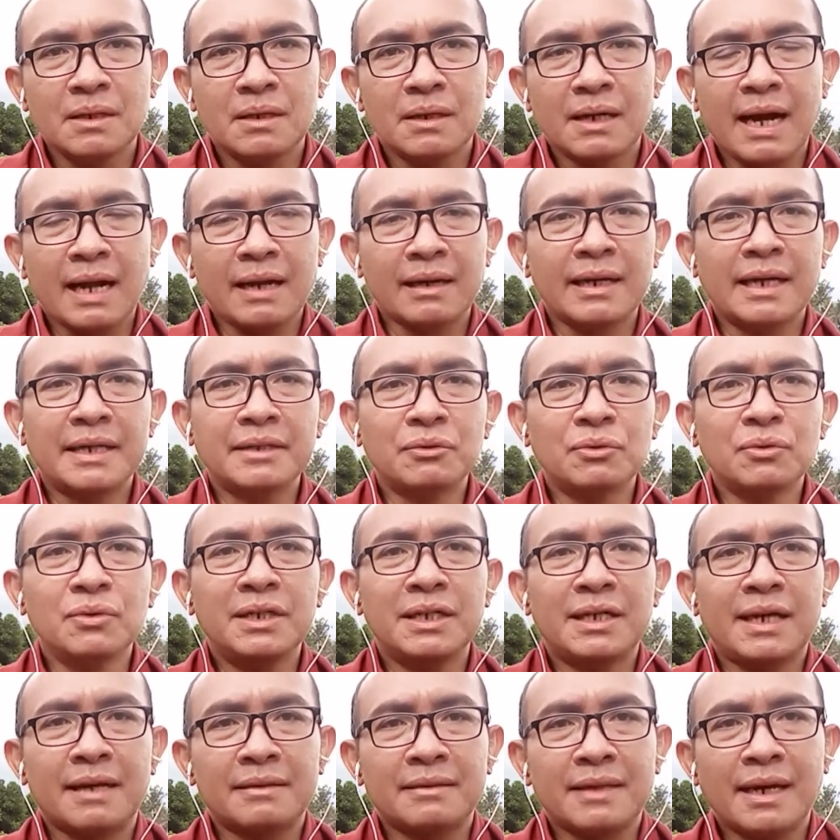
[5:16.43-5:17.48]
Karena itu,
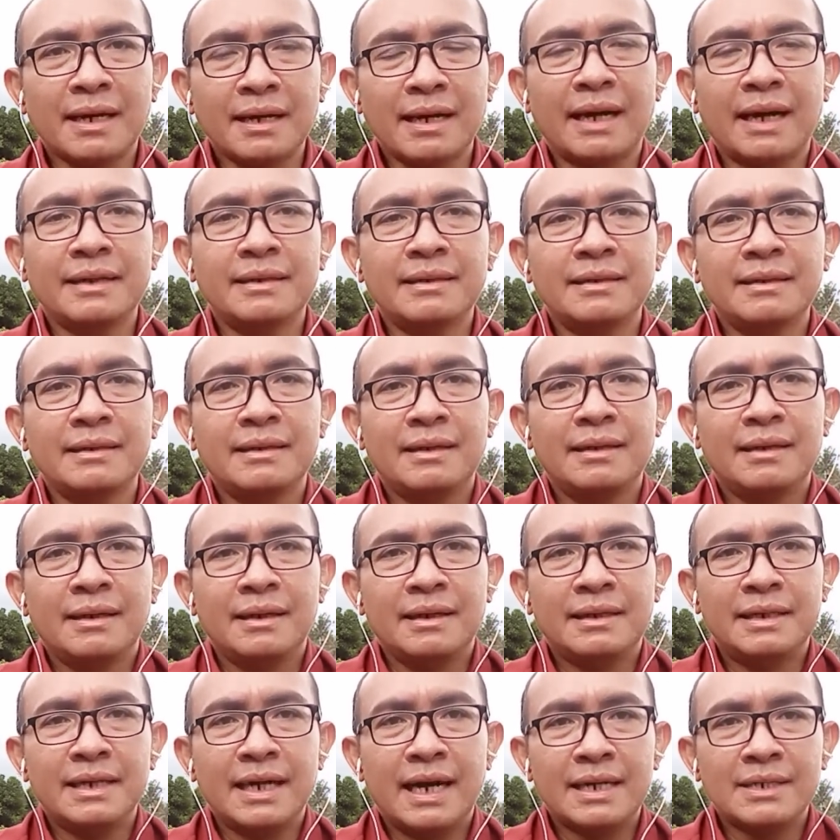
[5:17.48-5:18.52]
dikatakan
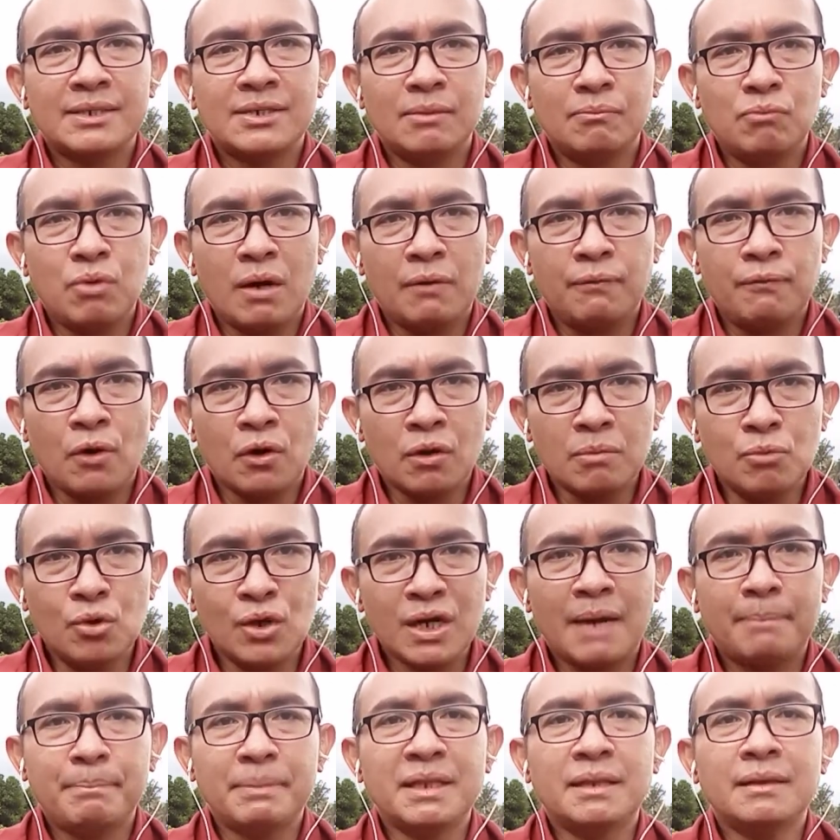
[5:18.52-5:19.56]
dengan sebuah
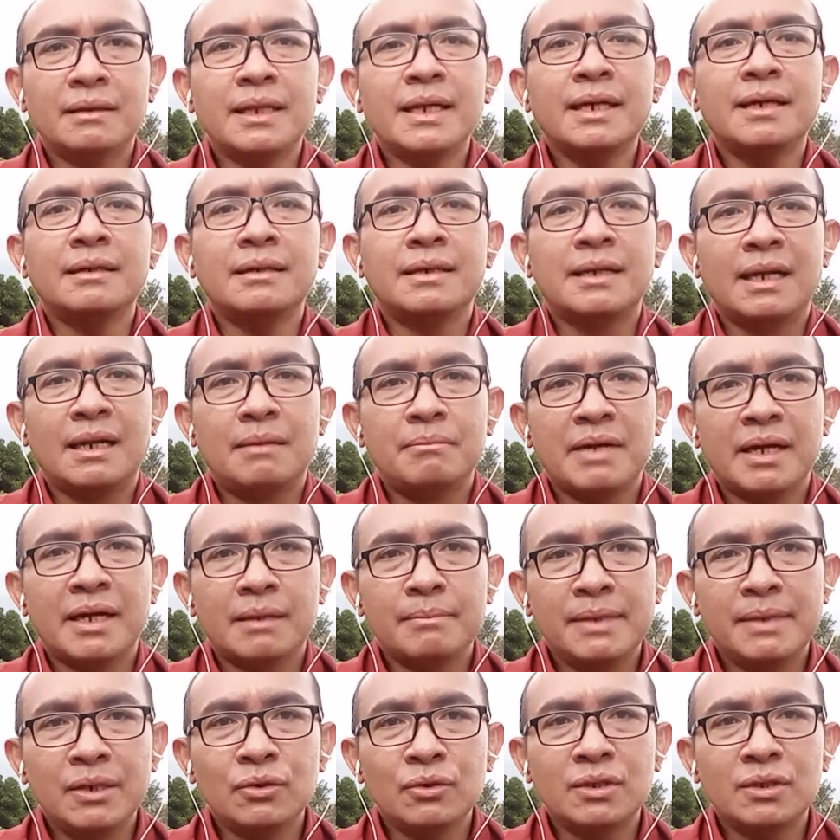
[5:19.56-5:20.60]
formula penting dalam
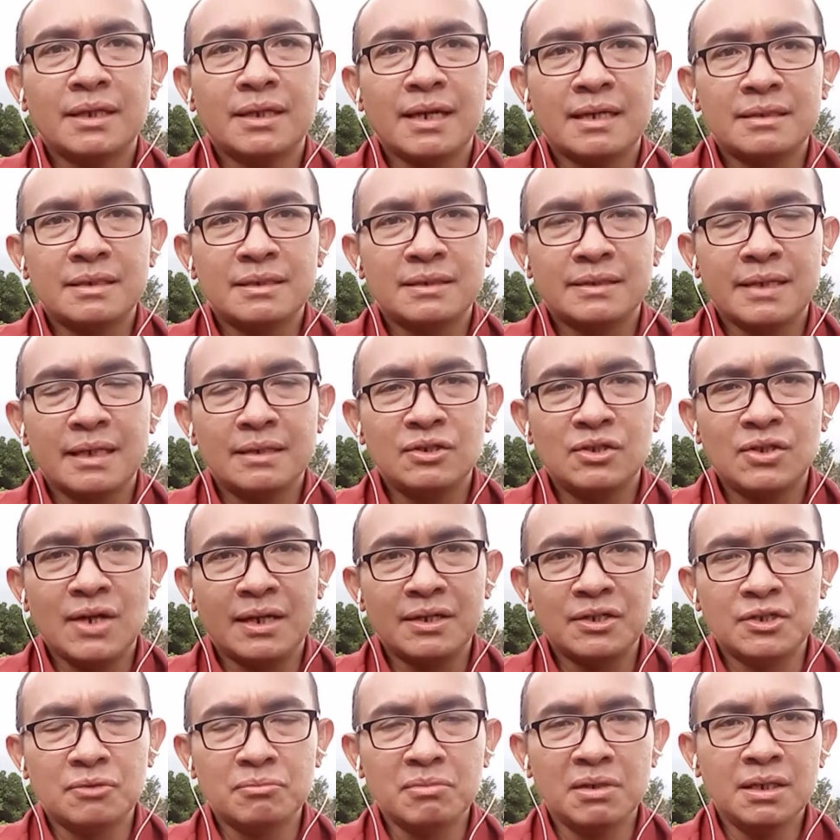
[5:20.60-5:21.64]
hermeneutik
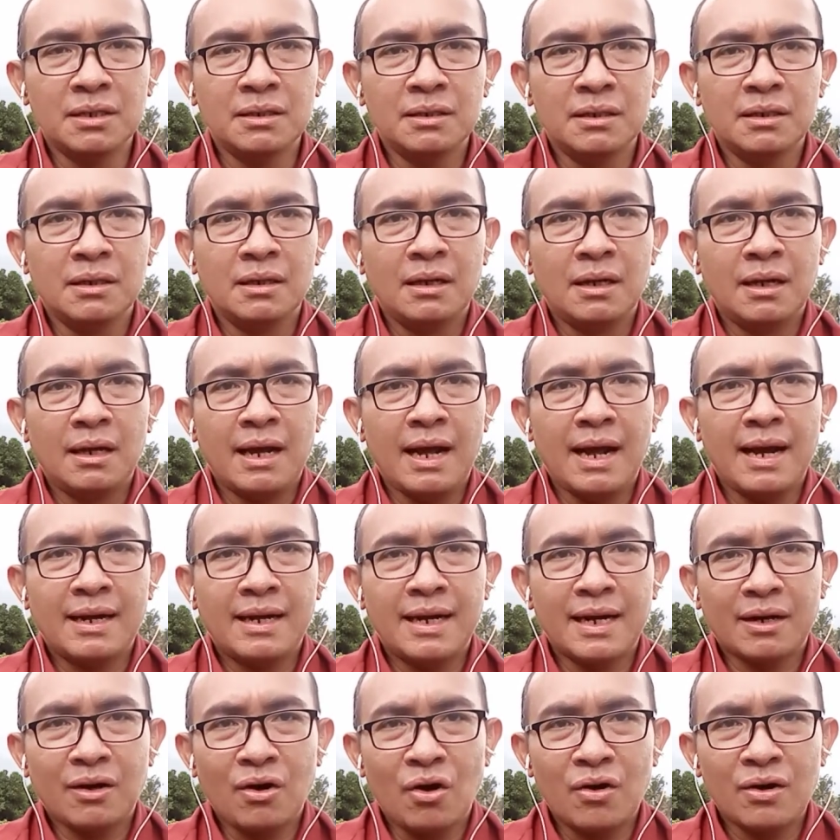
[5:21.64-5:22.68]
eksistensialisme
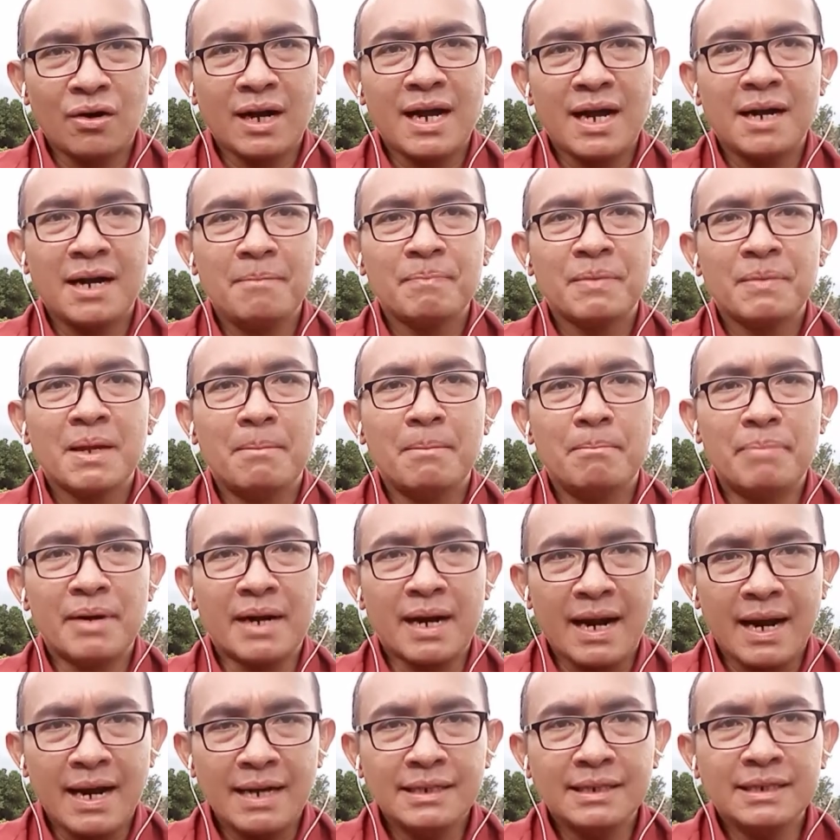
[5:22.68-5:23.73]
agar orang
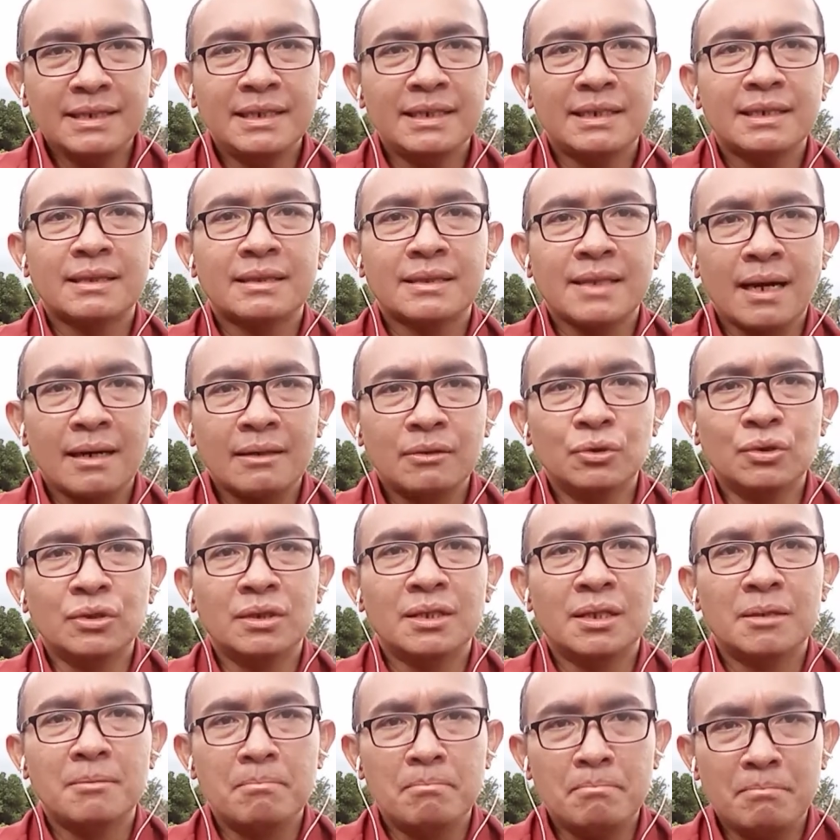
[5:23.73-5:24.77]
berani takut
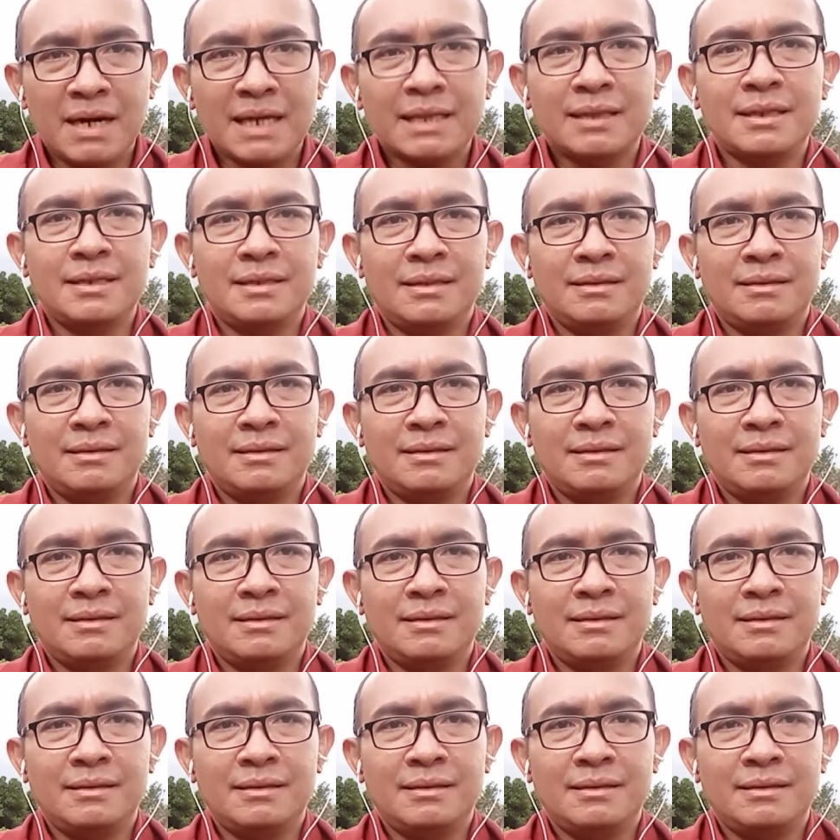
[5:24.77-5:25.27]
mati.